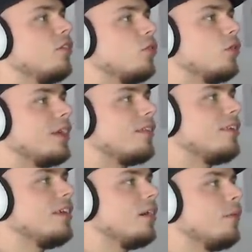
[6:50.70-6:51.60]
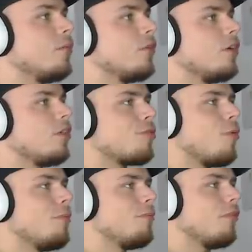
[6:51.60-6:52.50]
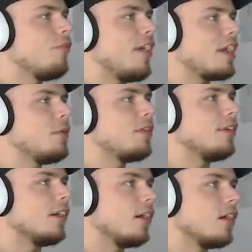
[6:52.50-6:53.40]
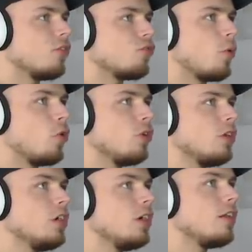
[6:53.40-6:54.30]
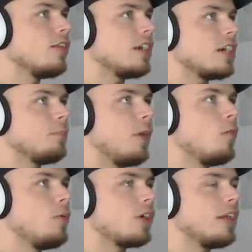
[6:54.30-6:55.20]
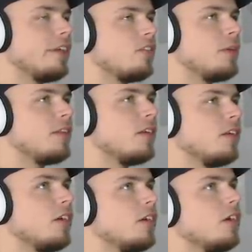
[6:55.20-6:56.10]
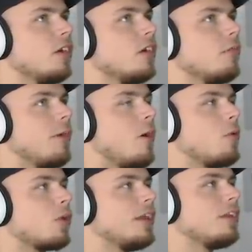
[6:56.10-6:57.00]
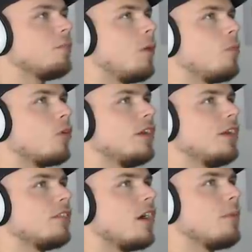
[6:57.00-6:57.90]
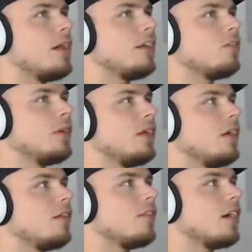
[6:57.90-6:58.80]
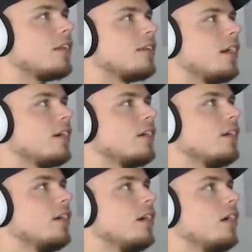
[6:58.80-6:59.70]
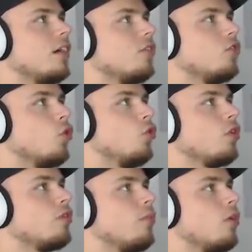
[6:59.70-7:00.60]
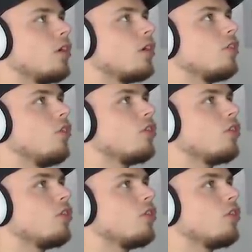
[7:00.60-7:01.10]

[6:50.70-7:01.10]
So, jetzt hier. Thwomp, weg mit dir. Sprung. Zack, Powblock links bitte. Powblock links, Powblock links. Einmal links bitte. Zack, danke. So, Notenblock.